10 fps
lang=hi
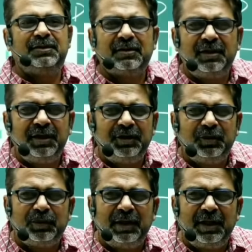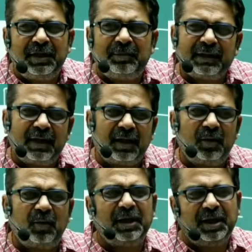जितनी यूटिलिटी पैदा
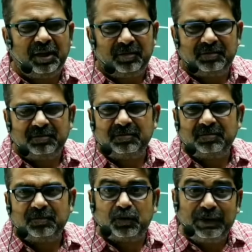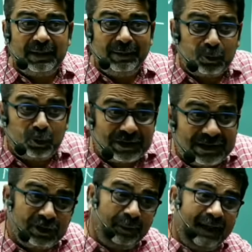कर लोगे दुनिया में कुछ
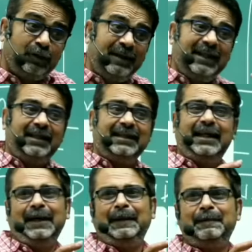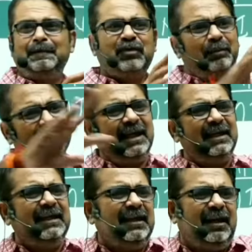चीजों पे ही तुम्हें ध्यान देना है सब पर
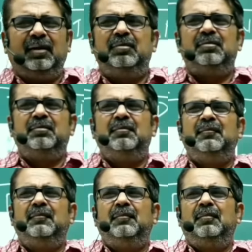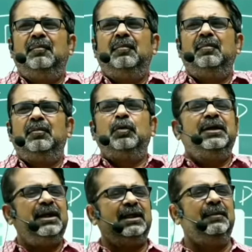ध्यान ही नहीं देना
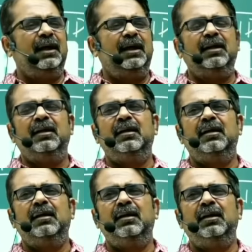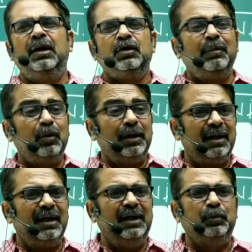तुम एक शादी में गए तुम्हें कोई
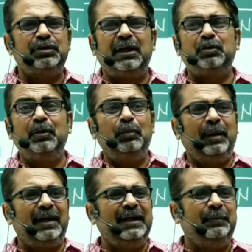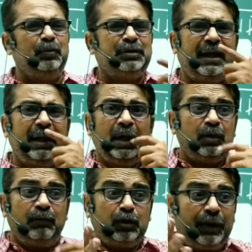खाना नहीं पूछ रहा तुम्हें कोई पानी नहीं पूछ रहा
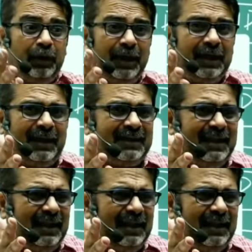है वो दुखी होने की बात